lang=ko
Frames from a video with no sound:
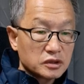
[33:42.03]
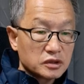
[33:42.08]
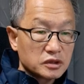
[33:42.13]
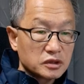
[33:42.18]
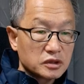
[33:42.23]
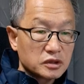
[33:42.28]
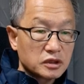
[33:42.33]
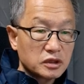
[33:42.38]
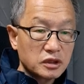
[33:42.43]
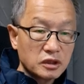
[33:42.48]

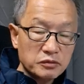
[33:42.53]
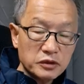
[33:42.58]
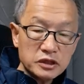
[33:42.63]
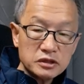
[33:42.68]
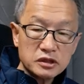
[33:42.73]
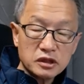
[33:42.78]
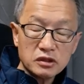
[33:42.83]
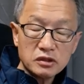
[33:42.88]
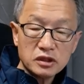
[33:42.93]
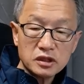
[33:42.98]
그러면
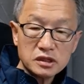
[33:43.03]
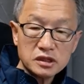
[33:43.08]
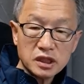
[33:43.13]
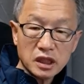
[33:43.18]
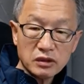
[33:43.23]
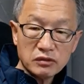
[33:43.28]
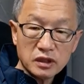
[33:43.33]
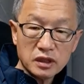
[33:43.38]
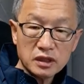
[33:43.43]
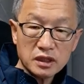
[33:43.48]
그렇게
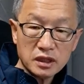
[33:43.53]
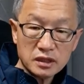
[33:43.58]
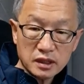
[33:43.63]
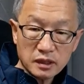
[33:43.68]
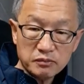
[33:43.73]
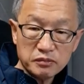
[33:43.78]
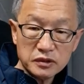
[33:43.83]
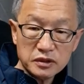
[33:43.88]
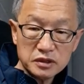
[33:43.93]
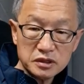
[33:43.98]
생활을
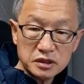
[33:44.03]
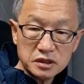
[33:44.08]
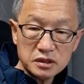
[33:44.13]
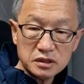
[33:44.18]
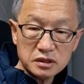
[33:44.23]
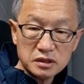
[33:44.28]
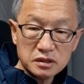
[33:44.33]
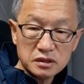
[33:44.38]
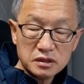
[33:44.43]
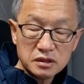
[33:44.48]
했다
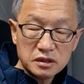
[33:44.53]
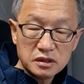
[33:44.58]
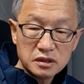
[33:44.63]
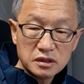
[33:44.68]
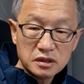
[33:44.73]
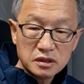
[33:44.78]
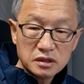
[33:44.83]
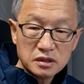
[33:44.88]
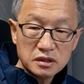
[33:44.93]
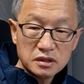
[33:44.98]
뿐이지
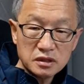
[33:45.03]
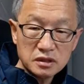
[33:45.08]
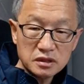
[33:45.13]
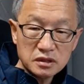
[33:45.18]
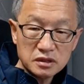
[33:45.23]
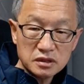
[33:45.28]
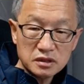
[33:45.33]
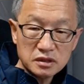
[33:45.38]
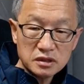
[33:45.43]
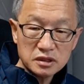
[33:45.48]

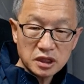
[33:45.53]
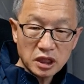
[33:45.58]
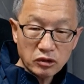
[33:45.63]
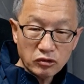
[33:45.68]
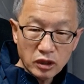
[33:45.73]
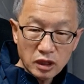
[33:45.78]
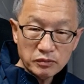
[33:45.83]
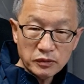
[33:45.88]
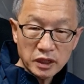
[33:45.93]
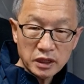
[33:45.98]
이
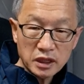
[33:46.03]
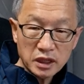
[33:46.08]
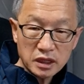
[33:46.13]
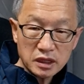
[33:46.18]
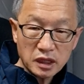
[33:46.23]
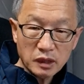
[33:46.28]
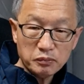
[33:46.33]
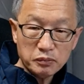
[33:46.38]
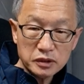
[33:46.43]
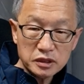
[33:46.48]
생활만
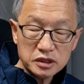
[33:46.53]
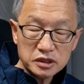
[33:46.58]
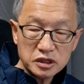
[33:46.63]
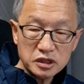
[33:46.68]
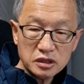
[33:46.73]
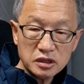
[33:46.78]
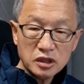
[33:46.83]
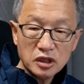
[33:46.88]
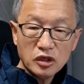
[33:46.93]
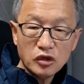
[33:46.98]
했다
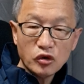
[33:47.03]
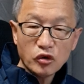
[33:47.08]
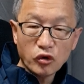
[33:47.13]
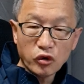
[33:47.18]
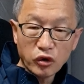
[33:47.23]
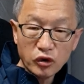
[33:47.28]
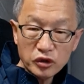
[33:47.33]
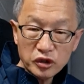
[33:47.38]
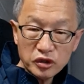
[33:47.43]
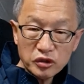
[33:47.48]
뿐이지
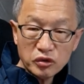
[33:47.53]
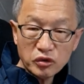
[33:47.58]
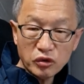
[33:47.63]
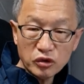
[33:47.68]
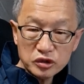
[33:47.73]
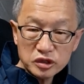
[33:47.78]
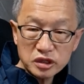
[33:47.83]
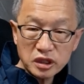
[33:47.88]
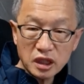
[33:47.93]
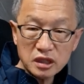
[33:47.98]

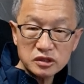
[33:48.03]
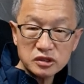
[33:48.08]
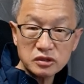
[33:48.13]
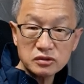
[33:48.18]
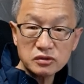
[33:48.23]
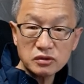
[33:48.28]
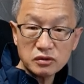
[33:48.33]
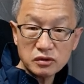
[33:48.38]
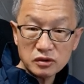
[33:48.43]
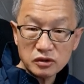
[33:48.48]
호의호식할
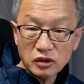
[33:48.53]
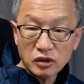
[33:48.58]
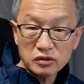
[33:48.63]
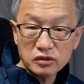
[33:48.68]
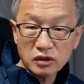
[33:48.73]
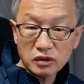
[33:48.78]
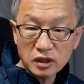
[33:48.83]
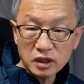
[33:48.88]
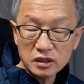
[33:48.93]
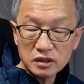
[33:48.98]
정도로
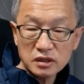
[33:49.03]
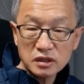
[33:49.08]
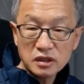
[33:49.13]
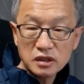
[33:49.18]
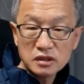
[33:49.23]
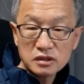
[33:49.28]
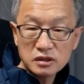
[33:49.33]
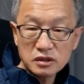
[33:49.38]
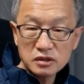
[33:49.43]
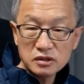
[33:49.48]
넉넉한
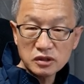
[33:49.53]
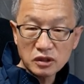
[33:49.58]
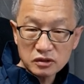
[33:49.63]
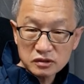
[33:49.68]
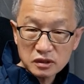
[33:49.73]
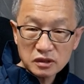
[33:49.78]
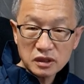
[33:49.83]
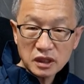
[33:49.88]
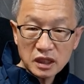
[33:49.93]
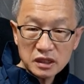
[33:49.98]
그런
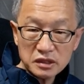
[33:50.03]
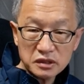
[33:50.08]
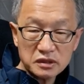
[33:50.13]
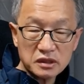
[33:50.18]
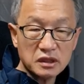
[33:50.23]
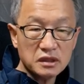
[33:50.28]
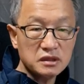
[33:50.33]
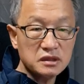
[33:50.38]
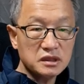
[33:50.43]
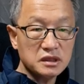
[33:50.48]
여건 아니었다
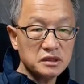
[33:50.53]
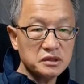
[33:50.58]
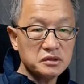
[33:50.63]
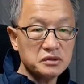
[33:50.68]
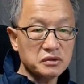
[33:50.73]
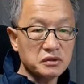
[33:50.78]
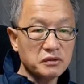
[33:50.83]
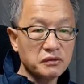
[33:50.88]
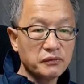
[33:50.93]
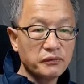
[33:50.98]
이런 얘기죠.